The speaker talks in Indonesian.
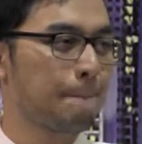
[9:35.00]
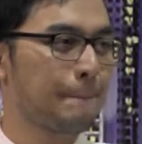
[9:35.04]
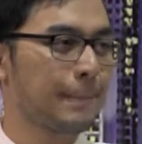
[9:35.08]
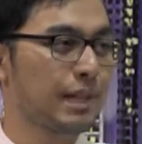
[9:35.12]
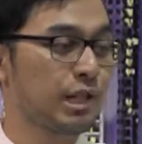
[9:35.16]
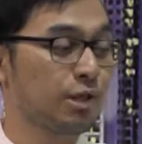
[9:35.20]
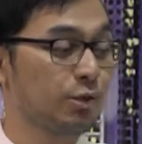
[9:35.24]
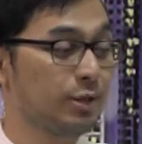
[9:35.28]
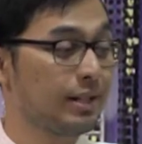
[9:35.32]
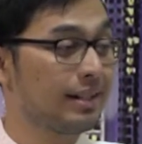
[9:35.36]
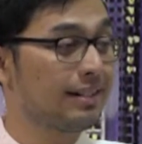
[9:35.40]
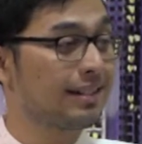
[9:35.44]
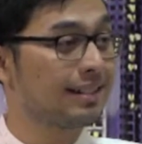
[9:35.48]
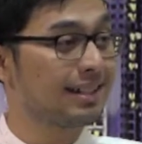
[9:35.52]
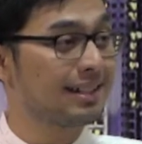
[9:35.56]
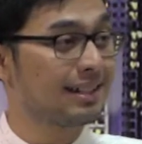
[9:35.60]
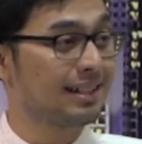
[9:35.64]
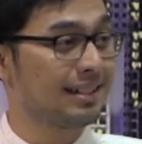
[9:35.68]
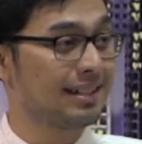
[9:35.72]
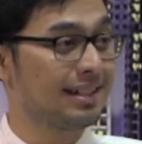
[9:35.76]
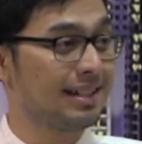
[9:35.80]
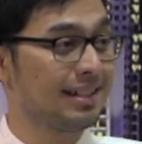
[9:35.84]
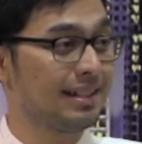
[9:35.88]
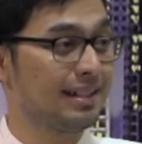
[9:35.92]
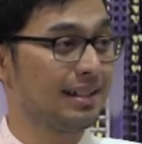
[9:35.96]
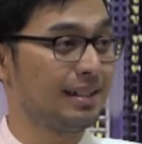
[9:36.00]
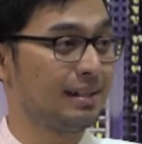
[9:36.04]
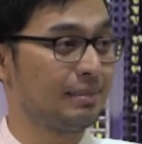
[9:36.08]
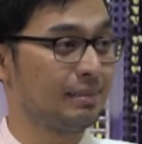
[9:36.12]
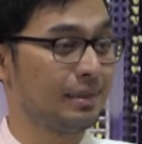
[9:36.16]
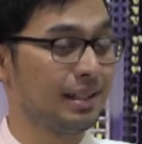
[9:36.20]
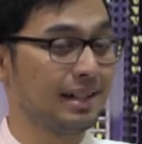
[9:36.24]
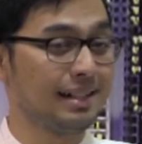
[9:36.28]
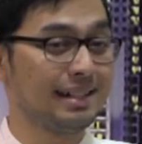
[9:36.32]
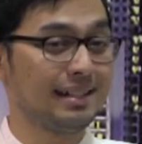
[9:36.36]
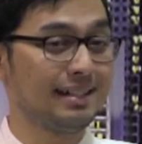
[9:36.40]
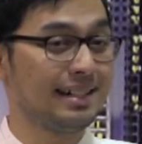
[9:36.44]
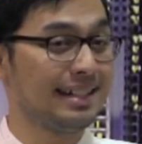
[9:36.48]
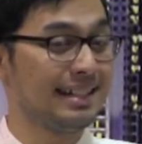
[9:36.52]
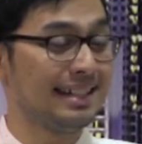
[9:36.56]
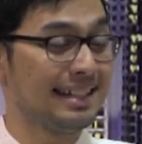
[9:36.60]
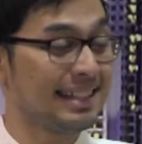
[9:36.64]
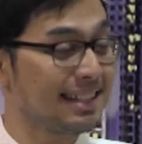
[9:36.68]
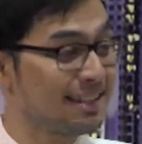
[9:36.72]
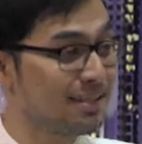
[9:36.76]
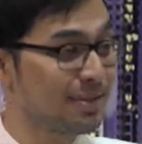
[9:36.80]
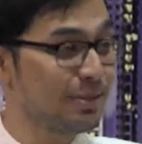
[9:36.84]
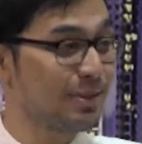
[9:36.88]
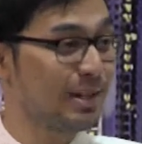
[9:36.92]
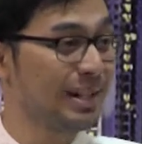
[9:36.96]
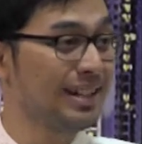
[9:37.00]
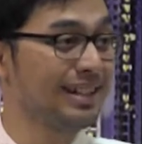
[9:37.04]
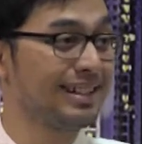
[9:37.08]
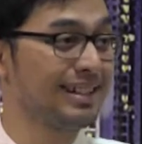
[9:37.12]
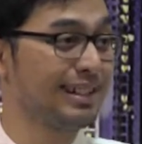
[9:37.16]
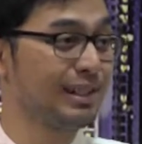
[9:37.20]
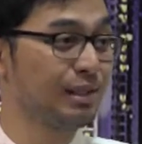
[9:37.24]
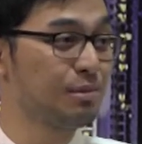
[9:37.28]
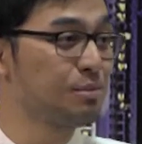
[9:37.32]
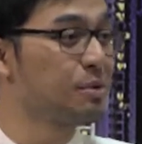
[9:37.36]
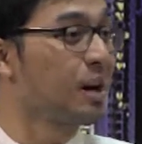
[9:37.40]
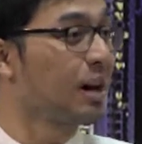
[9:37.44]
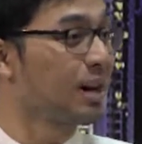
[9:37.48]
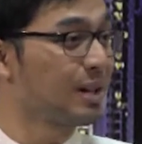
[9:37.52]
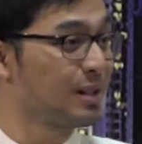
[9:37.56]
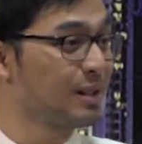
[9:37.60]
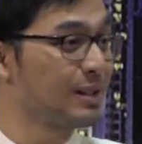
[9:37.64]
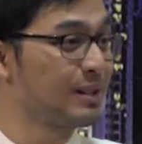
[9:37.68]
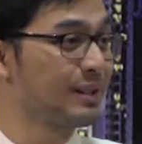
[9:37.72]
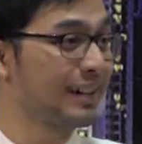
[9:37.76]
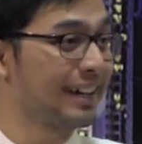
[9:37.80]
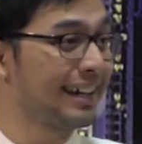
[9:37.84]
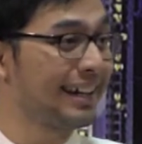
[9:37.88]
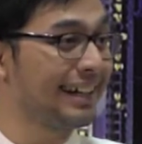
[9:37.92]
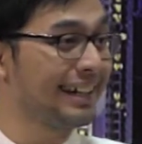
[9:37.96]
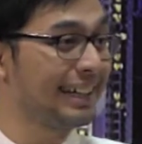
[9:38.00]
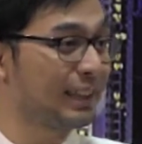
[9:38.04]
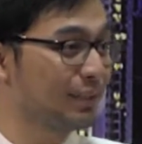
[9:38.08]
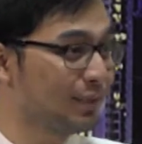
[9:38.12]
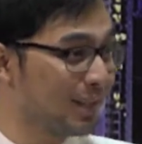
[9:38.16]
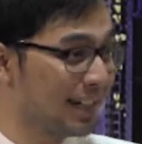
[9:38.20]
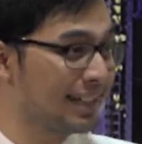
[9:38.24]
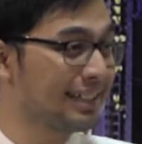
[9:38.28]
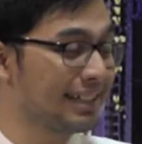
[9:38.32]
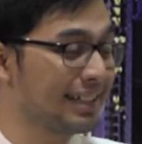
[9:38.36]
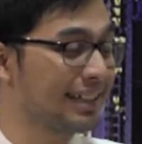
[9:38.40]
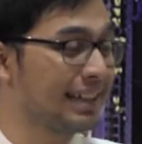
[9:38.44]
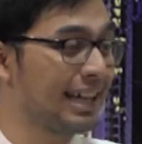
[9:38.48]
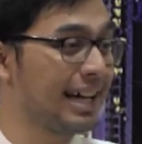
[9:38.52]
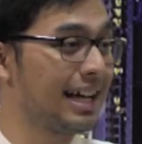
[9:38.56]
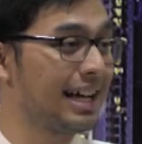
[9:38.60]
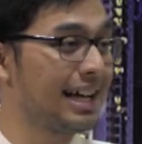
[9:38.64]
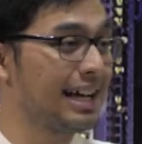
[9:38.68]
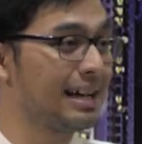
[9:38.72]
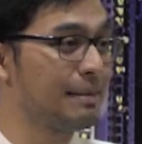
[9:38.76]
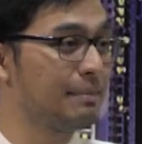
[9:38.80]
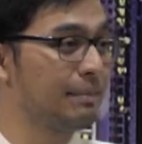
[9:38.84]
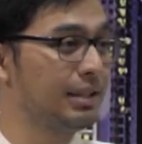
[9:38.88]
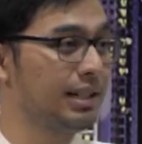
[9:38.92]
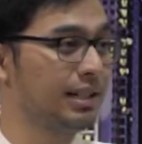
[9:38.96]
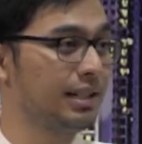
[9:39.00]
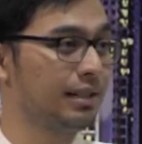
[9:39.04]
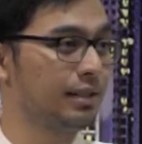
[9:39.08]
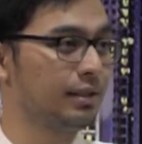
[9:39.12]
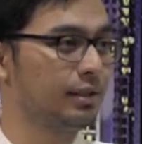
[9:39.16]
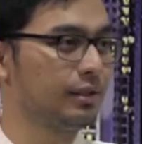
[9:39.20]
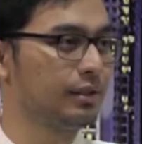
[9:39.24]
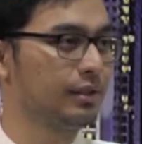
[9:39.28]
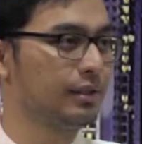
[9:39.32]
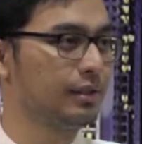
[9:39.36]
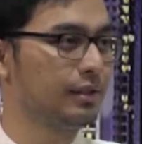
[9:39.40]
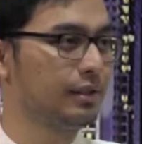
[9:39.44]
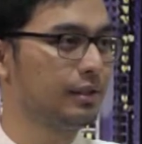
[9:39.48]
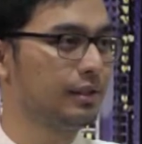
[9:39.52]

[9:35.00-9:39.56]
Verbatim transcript: Itu yang akan terjadi dalam dan dan it's real, itu bukan dongeng, itu akan kita alami gitu.